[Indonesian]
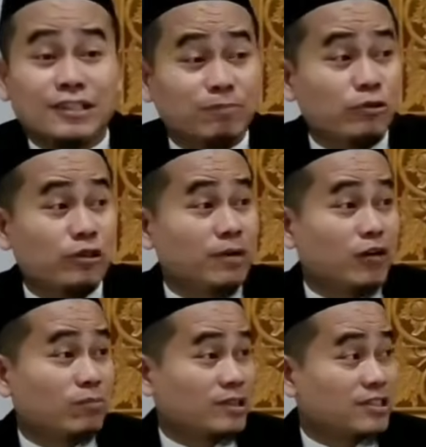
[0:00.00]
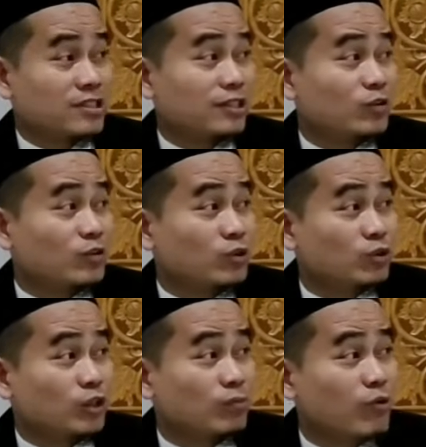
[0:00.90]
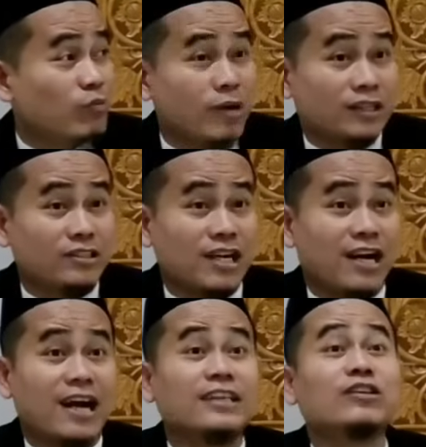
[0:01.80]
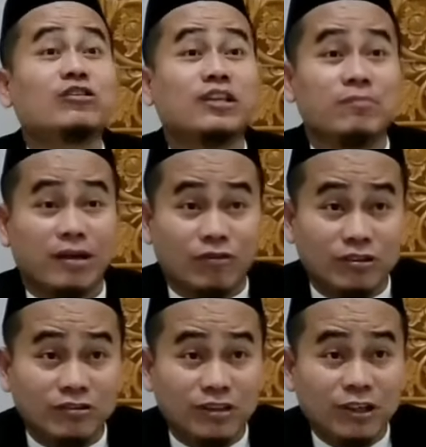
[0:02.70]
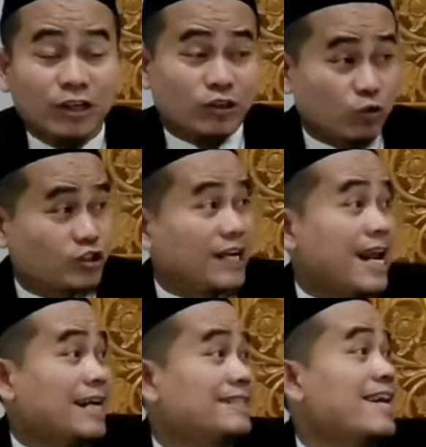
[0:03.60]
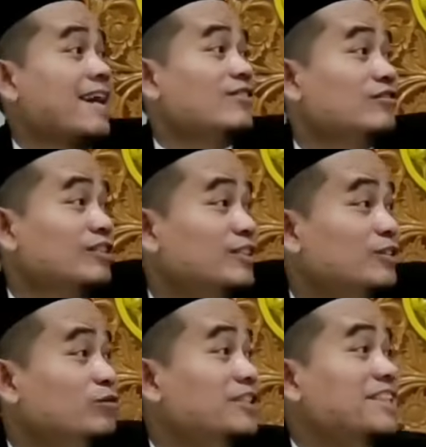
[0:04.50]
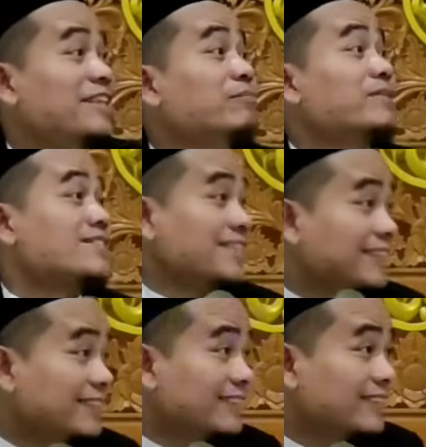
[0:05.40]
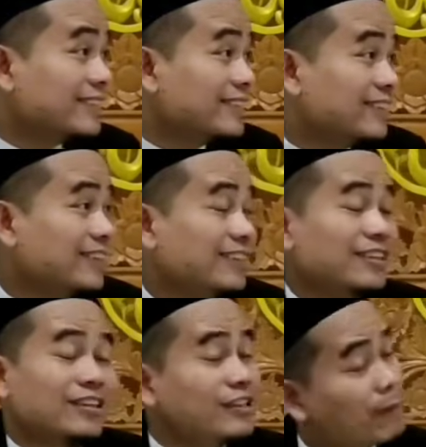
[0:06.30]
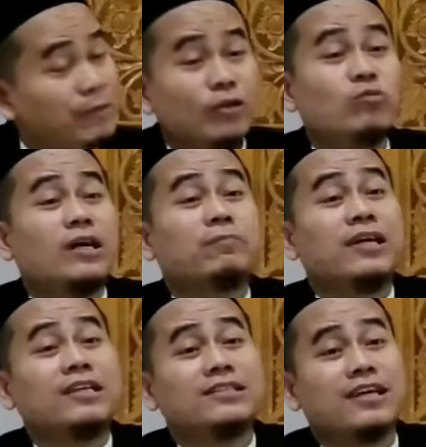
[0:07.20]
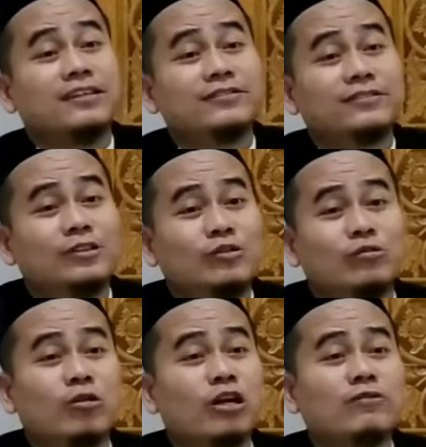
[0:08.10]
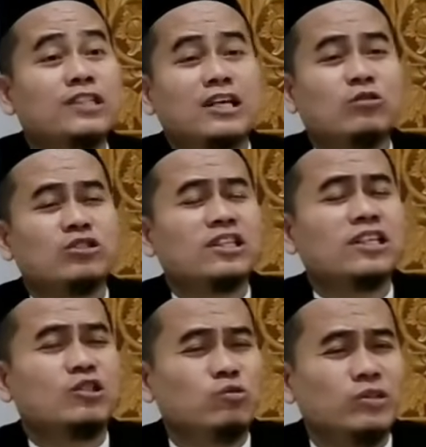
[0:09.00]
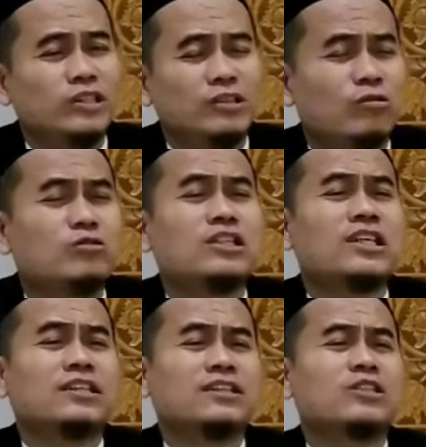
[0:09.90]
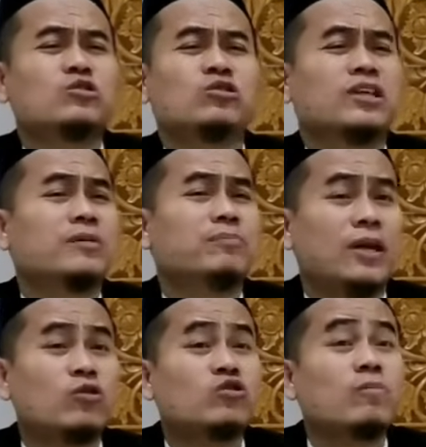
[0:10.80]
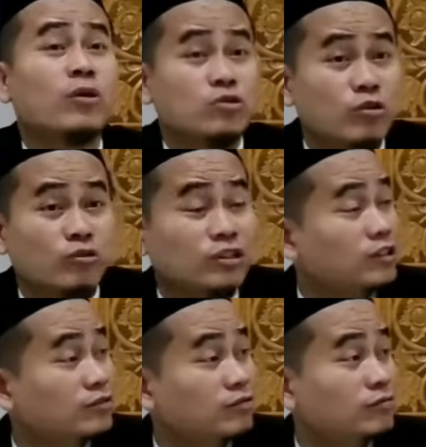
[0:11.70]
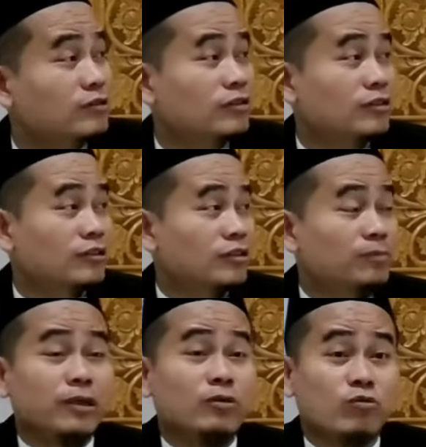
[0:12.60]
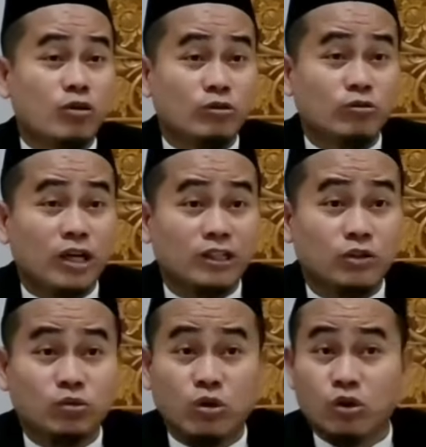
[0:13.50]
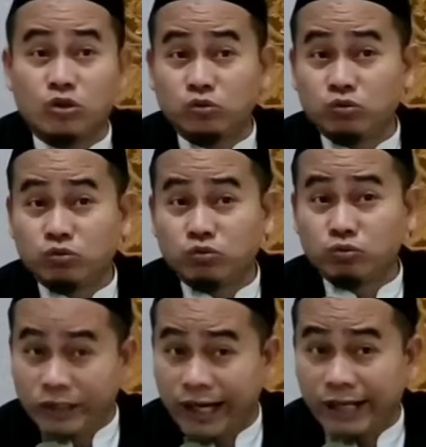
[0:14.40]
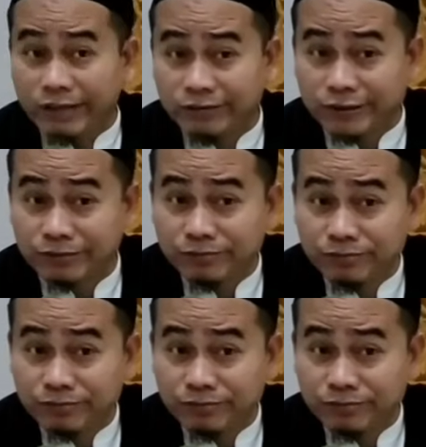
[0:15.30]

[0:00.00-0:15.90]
Jebule bangun masjid niku yo ya trima omah dicagai ngoten mawon, terus geladak ngoten niku jenenge masjid. Tapi luar biasa. Kulo nek wis kadung seneng duit, ulo seneng terjun nang pelosok-pelosok ngoten niku. Ben wong iku ora dituduhno duit ae ngoten.